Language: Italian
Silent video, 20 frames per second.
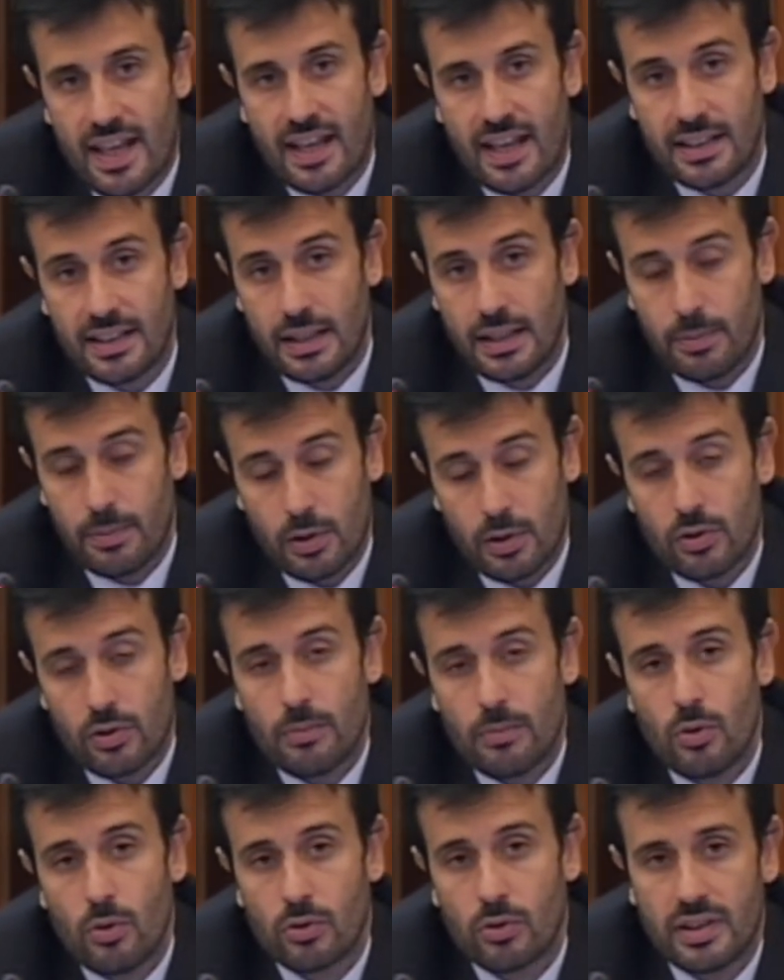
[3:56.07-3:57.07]
atipico ed è
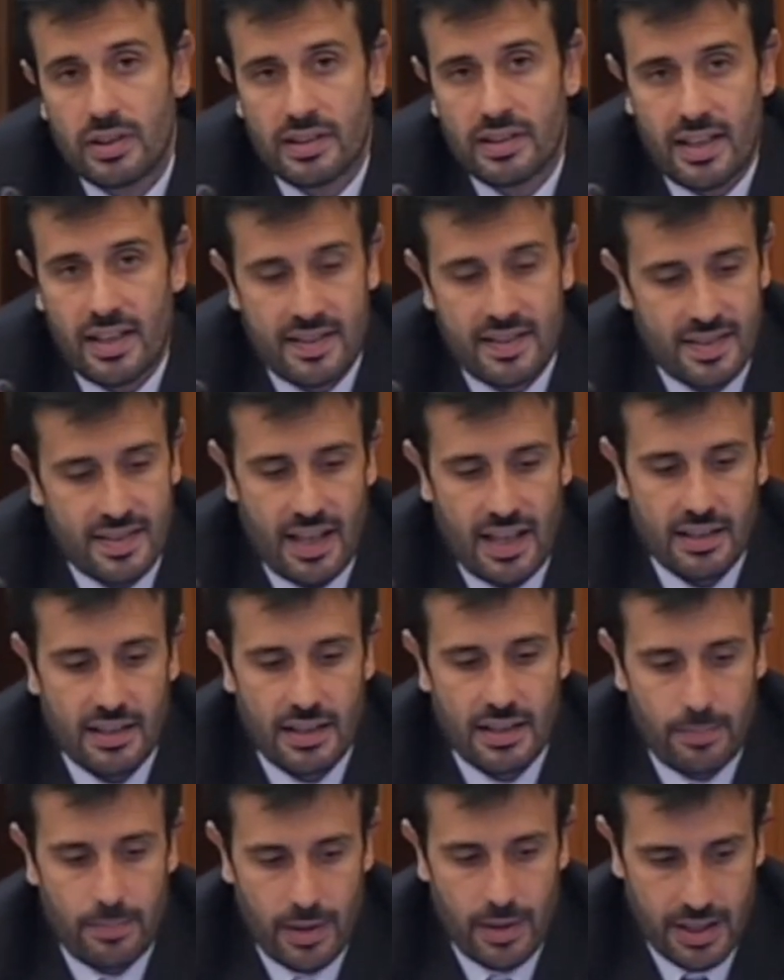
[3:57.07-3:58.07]
molto
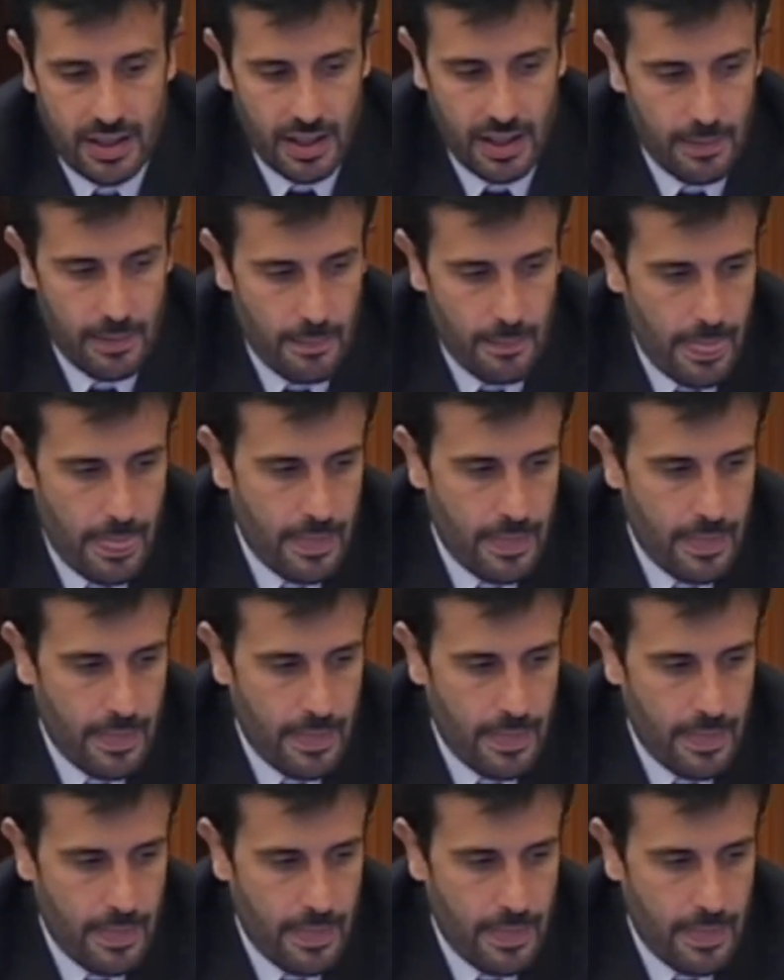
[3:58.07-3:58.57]
interessante perché?